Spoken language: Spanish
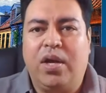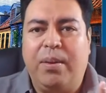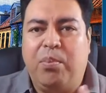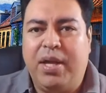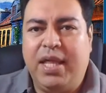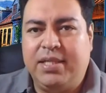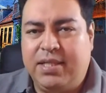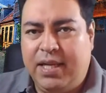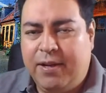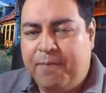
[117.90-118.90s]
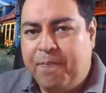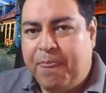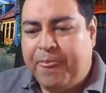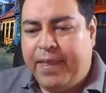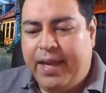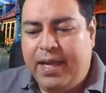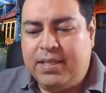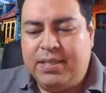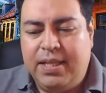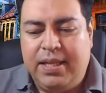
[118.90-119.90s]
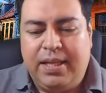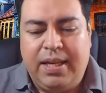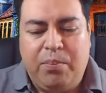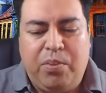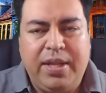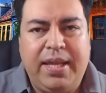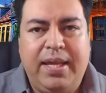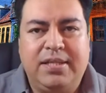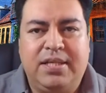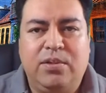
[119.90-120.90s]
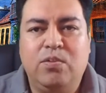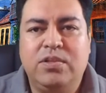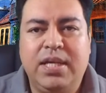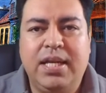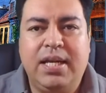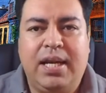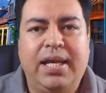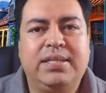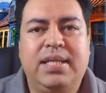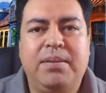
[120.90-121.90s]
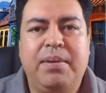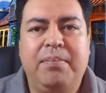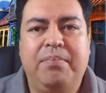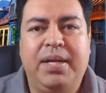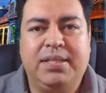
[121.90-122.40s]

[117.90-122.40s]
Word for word: lo que puede hacer es de que puede reducir la estima